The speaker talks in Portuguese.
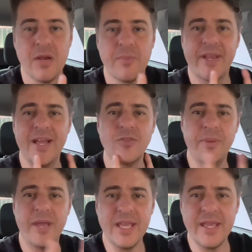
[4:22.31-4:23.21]
Porque a
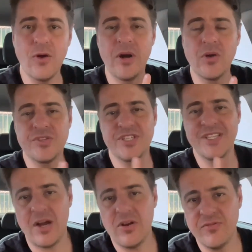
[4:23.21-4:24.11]
Nubank é um banco
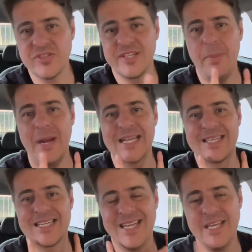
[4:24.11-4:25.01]
digital que você não paga
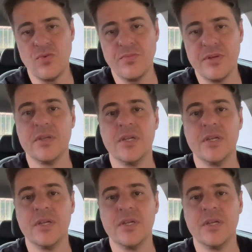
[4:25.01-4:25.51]
taxa nenhuma,